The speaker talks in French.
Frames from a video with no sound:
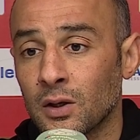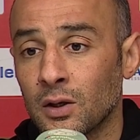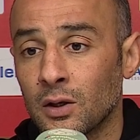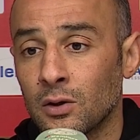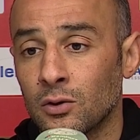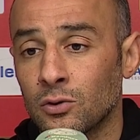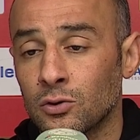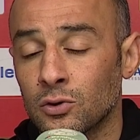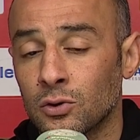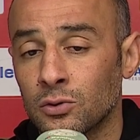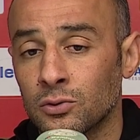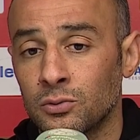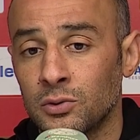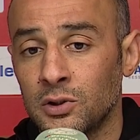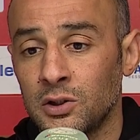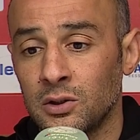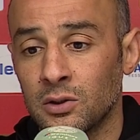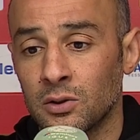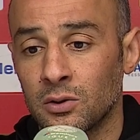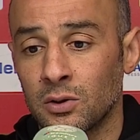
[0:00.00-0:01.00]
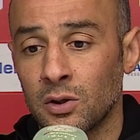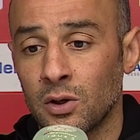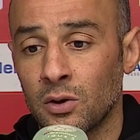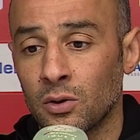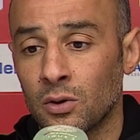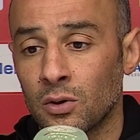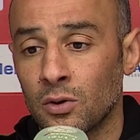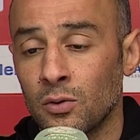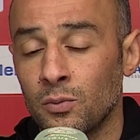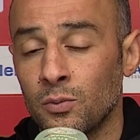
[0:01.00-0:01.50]
Et aujourd'hui, on a
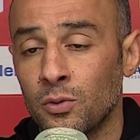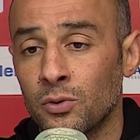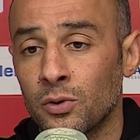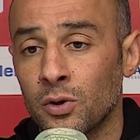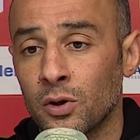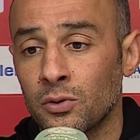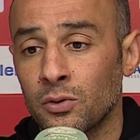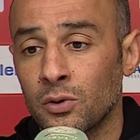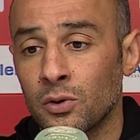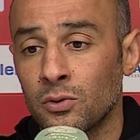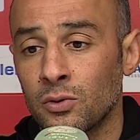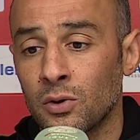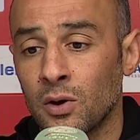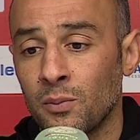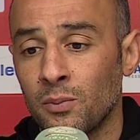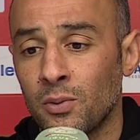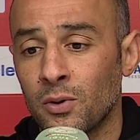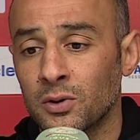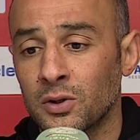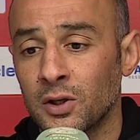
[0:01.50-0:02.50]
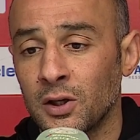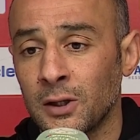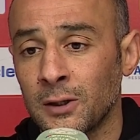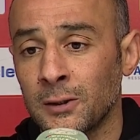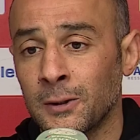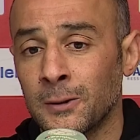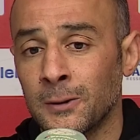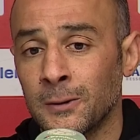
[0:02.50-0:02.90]
le bonheur de, l'emporter.